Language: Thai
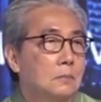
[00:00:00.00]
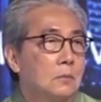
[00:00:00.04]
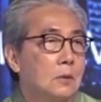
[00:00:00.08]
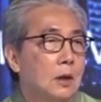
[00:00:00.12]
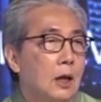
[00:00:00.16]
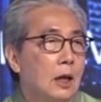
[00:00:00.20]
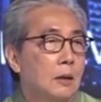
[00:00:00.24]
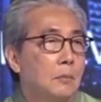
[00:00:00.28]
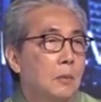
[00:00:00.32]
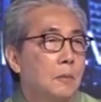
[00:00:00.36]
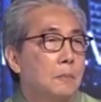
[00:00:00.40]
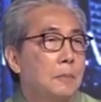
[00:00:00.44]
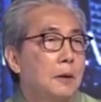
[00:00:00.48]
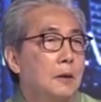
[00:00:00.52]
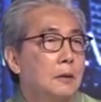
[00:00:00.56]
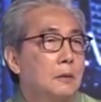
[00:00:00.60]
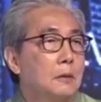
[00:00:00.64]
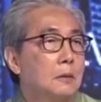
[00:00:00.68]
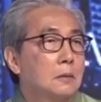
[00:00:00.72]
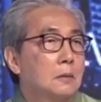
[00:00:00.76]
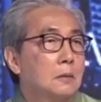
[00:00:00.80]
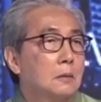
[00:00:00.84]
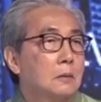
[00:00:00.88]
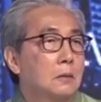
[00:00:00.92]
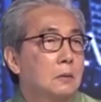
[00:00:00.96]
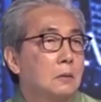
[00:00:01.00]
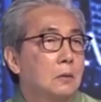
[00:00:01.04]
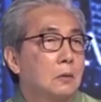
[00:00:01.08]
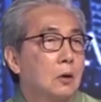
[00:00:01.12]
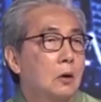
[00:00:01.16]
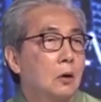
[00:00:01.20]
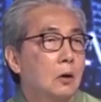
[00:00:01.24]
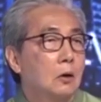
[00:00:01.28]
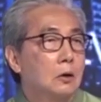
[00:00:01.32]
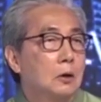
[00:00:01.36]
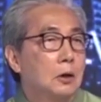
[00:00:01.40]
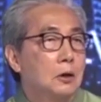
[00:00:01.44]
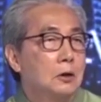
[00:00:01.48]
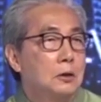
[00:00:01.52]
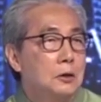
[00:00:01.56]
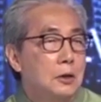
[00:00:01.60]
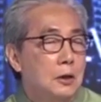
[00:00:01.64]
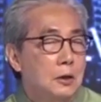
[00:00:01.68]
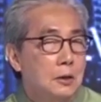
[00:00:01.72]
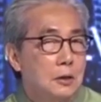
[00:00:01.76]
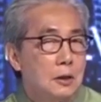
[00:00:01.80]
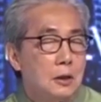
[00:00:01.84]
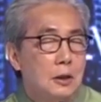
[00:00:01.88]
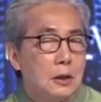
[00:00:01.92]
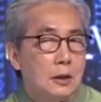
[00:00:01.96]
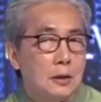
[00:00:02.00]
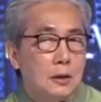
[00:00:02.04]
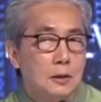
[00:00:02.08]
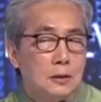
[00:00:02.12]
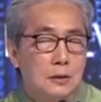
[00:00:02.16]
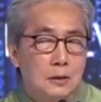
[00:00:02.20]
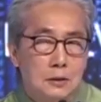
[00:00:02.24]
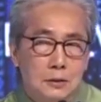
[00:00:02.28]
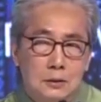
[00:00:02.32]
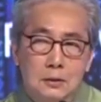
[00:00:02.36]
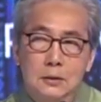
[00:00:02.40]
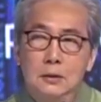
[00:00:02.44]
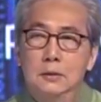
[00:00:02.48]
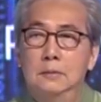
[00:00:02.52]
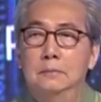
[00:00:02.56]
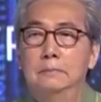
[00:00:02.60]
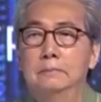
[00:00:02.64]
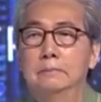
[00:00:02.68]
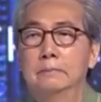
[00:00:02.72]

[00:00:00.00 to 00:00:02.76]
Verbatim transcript: แต่มันเป็นข้อเท็จจริงที่กำลังเกิดขึ้น